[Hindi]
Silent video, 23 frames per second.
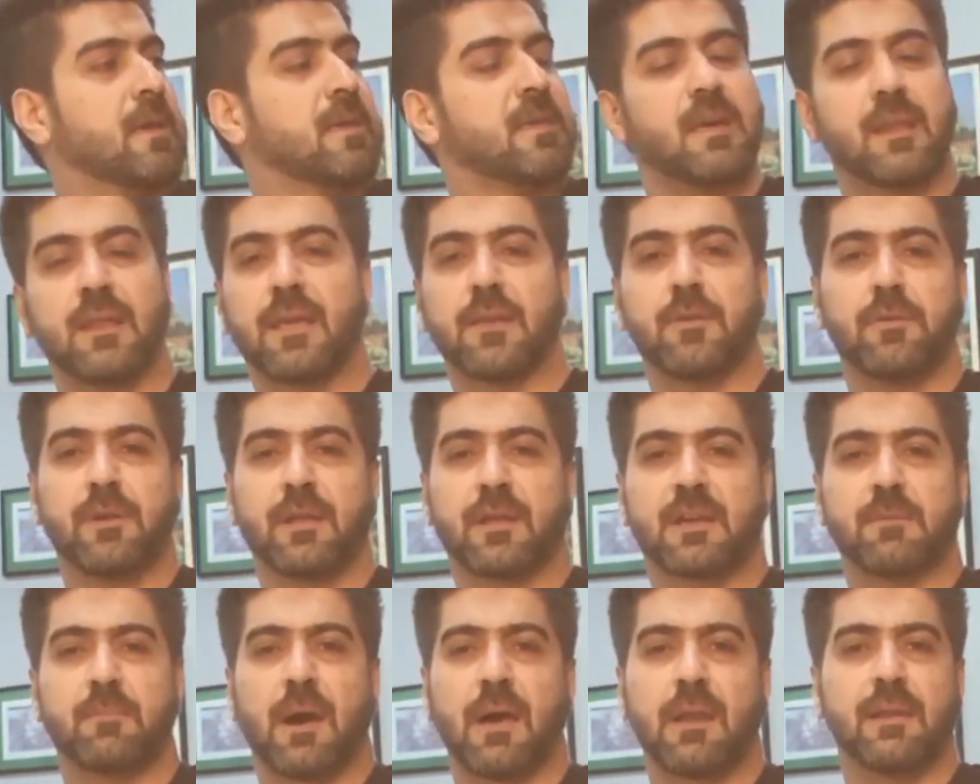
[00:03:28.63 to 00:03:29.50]
यार इन्होंने
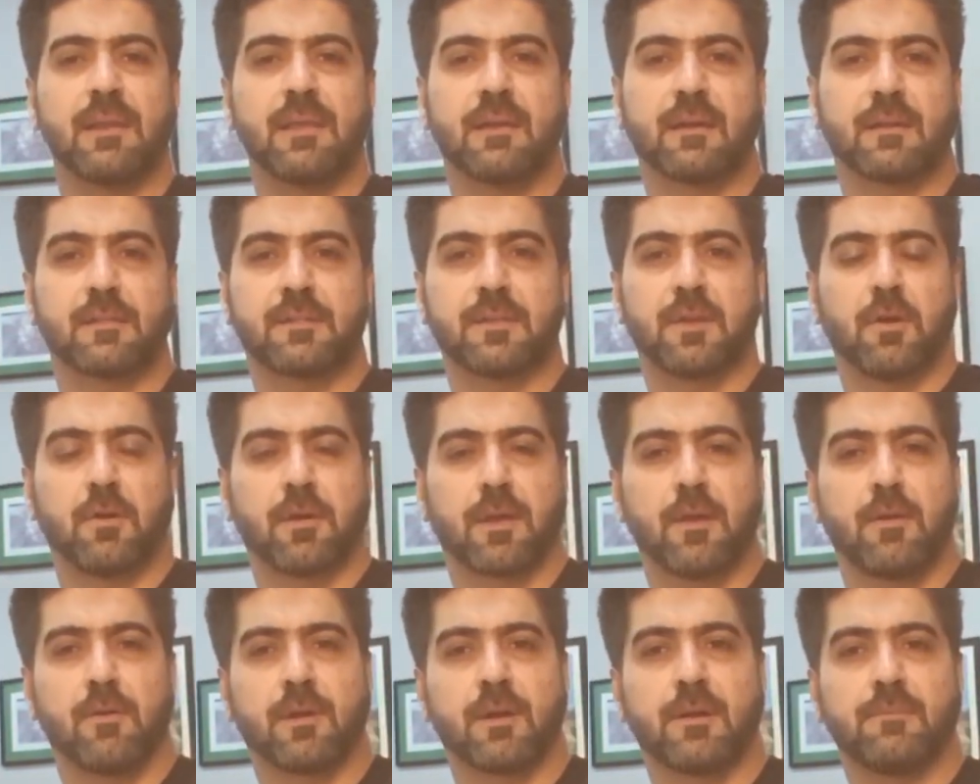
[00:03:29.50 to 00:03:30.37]
कमाल नहीं कर दिया हो
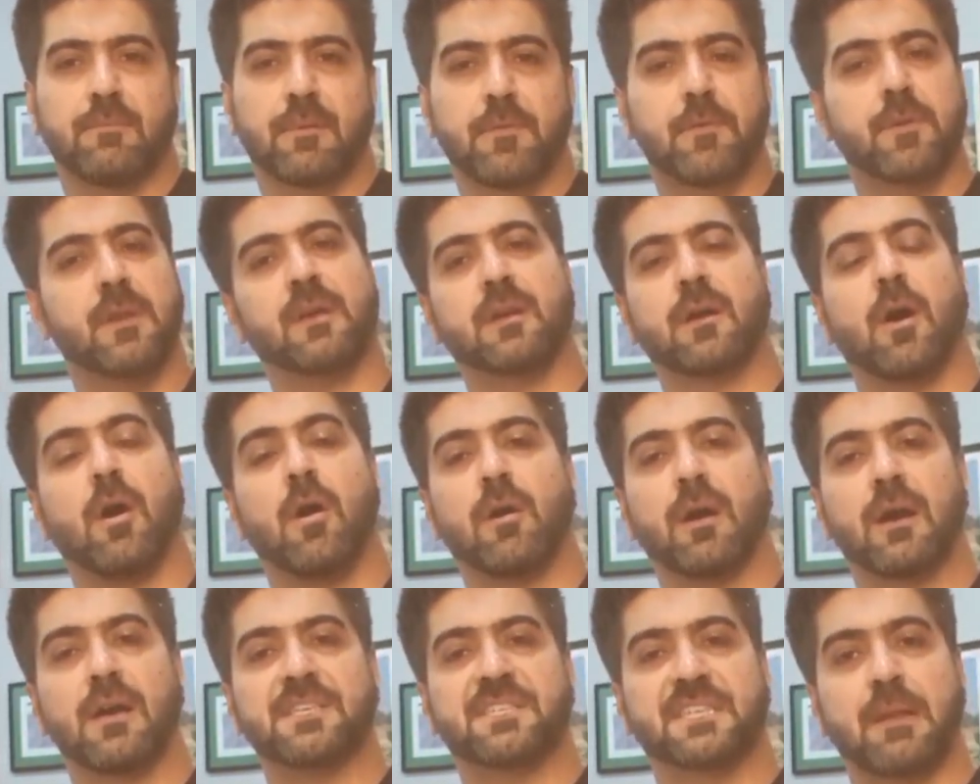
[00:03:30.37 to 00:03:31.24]
गया होगा इन्होंने कहा
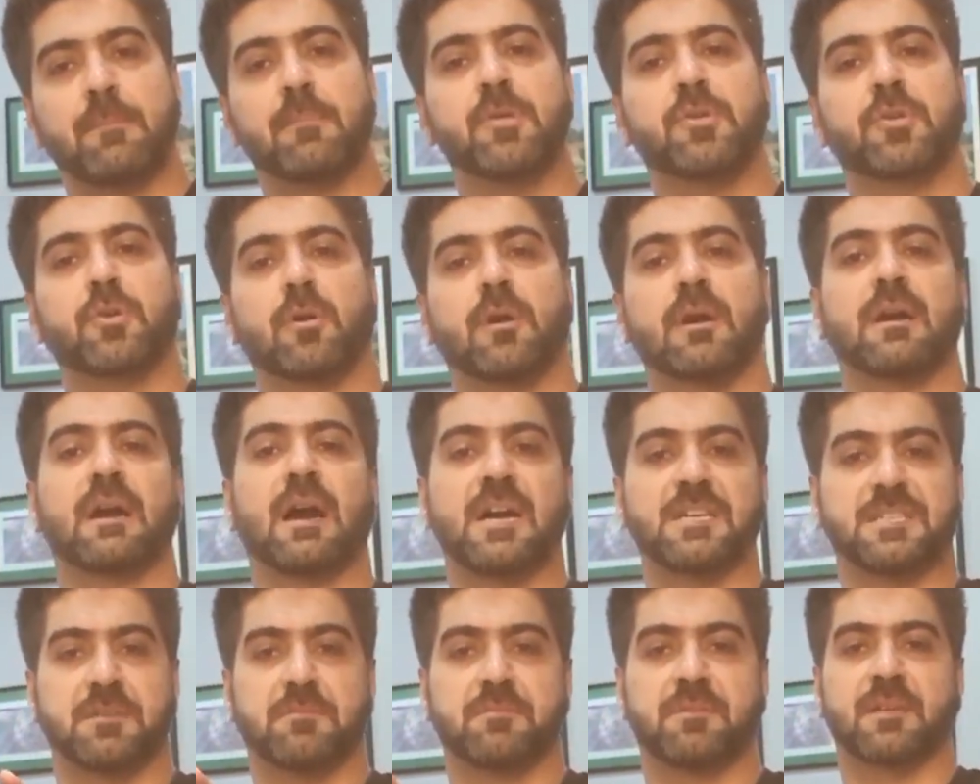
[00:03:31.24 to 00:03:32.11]
होगा स्टैब्लिश किया होगा
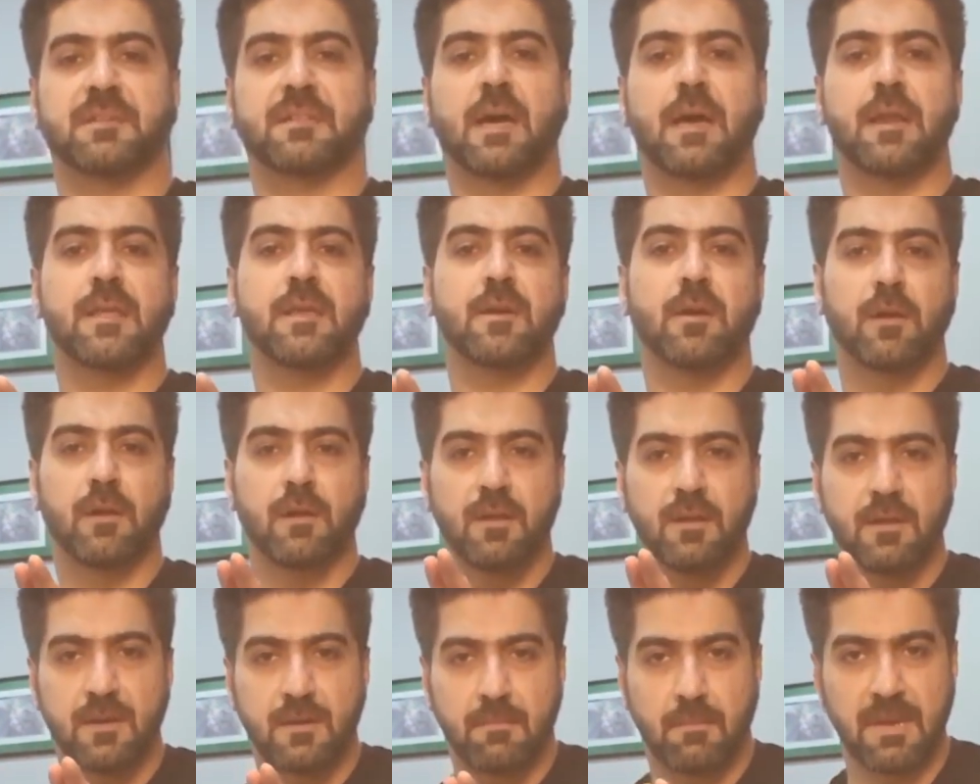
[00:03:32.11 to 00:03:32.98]
आसिफ जरदारी और
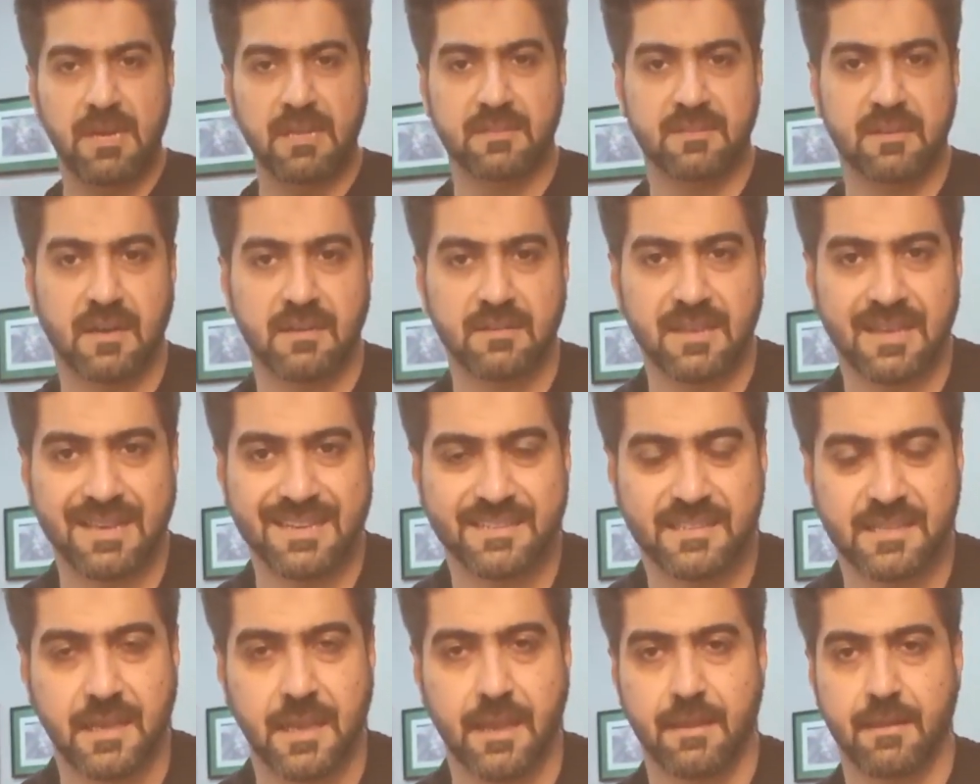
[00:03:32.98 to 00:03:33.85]
मलिक एजाज
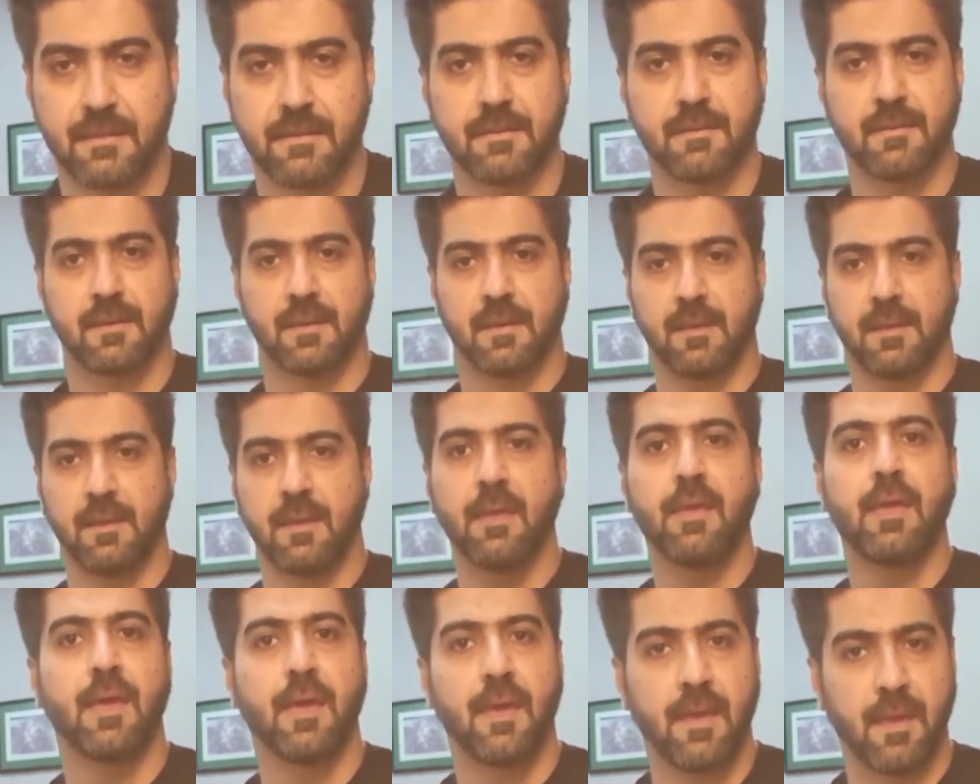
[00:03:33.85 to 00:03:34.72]
ऐसे हैं
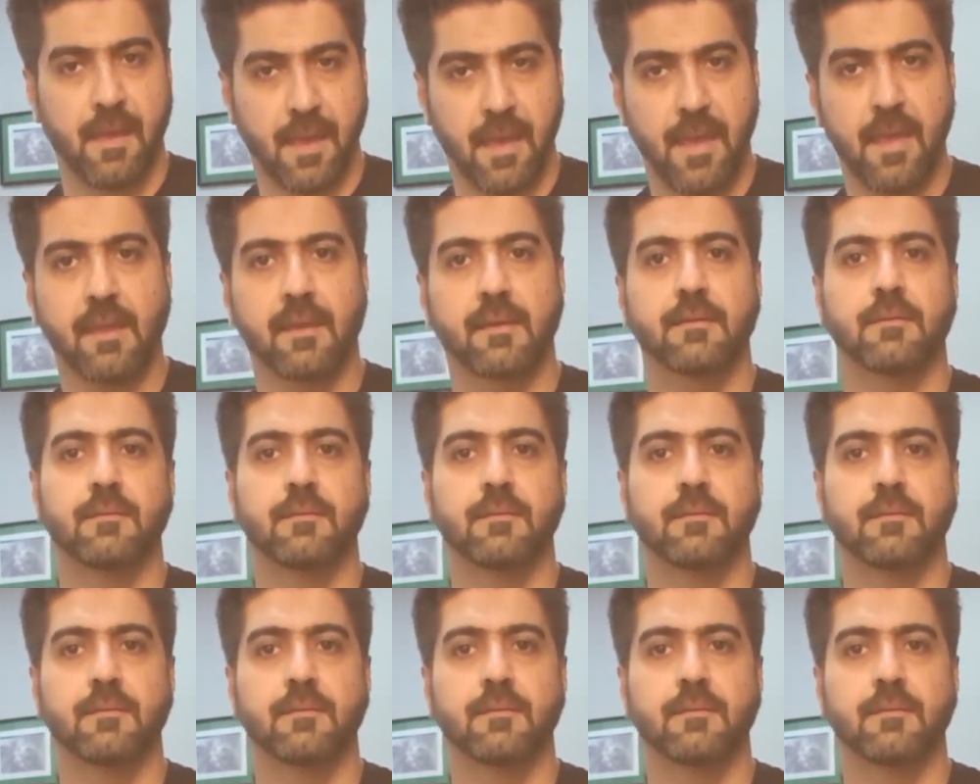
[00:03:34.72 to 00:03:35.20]
है